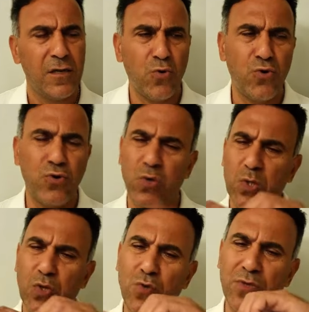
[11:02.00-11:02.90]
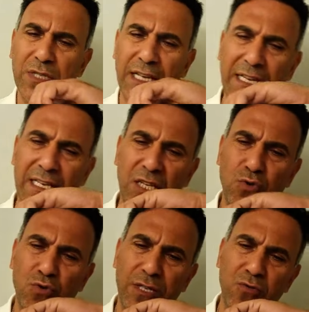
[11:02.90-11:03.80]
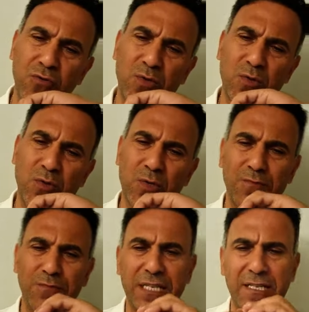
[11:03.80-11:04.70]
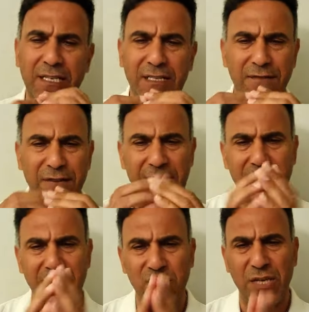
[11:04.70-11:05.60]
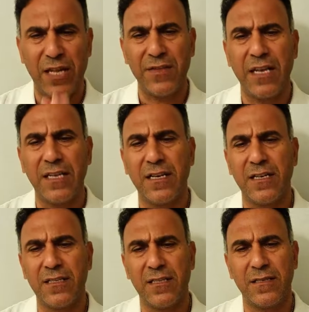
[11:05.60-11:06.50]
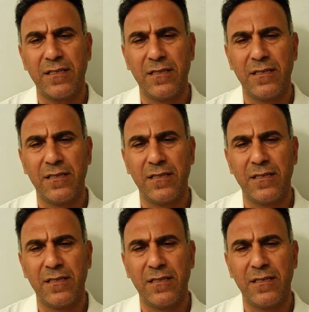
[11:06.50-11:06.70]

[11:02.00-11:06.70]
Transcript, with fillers: Kuyruk sokumunda ne türden olursa olsun bir sıkıntı varsa canlı yayına katılın.